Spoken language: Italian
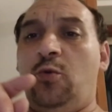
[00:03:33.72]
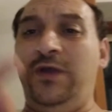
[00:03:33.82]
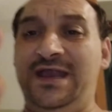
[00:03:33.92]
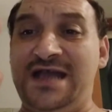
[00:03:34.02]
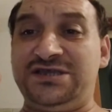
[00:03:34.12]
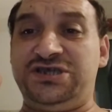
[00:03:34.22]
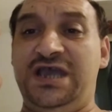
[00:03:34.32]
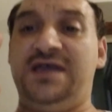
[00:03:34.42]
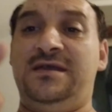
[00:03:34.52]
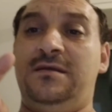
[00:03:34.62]
Qui
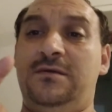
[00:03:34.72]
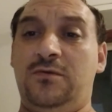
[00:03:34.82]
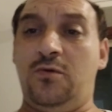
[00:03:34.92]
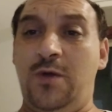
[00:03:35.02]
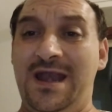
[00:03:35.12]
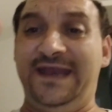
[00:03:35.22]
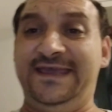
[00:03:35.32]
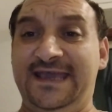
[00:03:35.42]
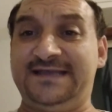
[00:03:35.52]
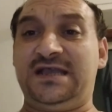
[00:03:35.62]
nasce quella
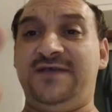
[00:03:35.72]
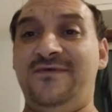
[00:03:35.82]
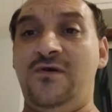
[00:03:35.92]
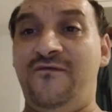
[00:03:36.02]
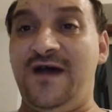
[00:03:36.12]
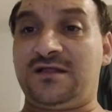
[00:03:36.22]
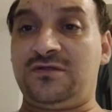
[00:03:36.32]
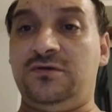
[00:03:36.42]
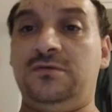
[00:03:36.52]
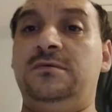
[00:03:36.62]
richiesta che avevo
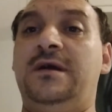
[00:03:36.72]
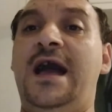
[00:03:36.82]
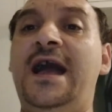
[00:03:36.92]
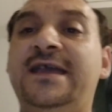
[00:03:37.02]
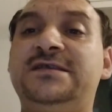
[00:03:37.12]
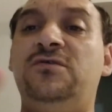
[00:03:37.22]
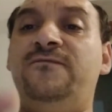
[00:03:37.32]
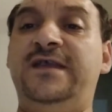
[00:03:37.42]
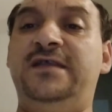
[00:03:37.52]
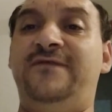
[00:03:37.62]
fatto. Anche se
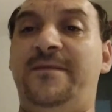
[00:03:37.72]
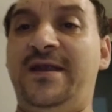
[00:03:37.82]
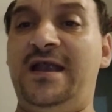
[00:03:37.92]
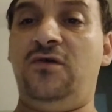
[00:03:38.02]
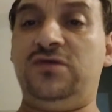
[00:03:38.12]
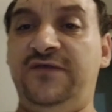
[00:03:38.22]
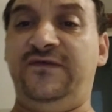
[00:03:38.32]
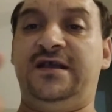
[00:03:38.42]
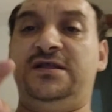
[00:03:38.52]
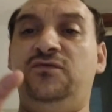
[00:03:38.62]
un vi, vi appare la
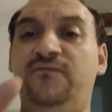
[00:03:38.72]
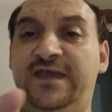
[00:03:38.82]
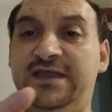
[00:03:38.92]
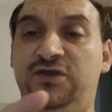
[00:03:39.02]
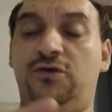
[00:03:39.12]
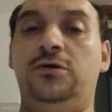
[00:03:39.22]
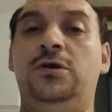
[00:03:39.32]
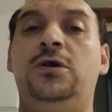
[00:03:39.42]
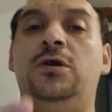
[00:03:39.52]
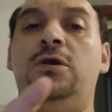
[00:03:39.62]
notifica di un video
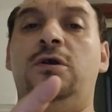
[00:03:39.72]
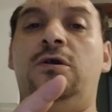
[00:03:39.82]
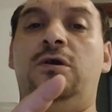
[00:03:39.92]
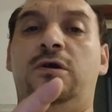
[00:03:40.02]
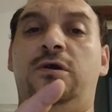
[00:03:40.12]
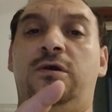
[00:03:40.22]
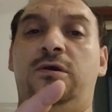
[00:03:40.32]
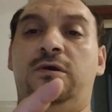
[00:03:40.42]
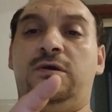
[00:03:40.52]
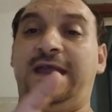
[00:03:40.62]

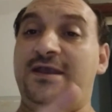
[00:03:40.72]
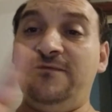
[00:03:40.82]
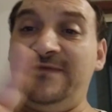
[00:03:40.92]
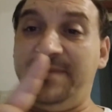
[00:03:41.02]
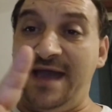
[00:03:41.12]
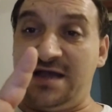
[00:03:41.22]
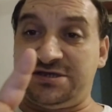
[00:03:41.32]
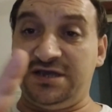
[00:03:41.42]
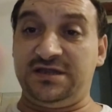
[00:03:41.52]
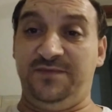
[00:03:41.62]
eh, che non vi
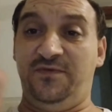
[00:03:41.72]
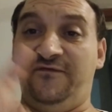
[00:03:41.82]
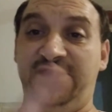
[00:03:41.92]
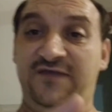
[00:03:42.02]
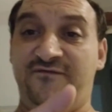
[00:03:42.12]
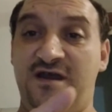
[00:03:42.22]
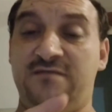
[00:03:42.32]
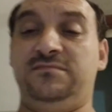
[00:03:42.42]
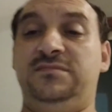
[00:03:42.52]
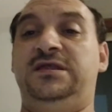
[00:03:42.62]
piace, tipo
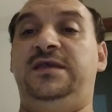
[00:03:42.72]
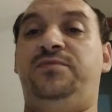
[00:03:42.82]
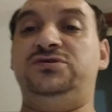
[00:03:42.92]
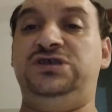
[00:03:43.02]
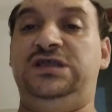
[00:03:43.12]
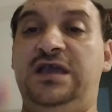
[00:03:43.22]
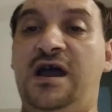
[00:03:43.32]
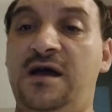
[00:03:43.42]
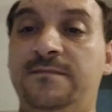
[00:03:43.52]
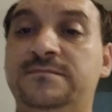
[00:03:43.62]
FIFA, tipo
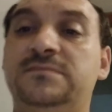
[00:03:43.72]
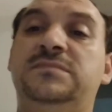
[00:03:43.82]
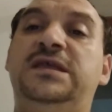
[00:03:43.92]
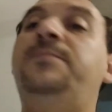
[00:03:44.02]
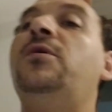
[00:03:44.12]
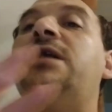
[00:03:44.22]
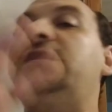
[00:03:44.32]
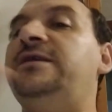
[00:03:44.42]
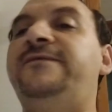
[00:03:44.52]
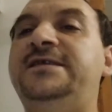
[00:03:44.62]
GTA, tipo
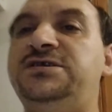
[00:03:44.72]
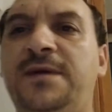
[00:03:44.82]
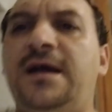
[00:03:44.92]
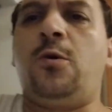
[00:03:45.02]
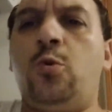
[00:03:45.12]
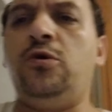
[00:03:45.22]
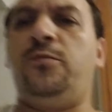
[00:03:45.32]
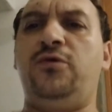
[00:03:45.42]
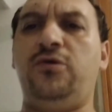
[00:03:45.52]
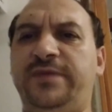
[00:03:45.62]
Gratte Vinci, magari a qualcuno
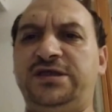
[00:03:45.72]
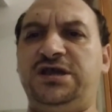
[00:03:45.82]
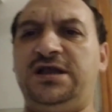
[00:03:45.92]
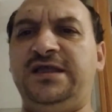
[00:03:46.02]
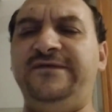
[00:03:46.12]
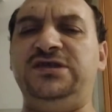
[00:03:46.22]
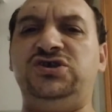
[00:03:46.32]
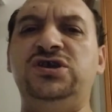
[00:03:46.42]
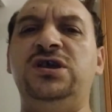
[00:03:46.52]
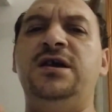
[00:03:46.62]
può non piacere Gratte
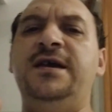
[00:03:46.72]
Vinci,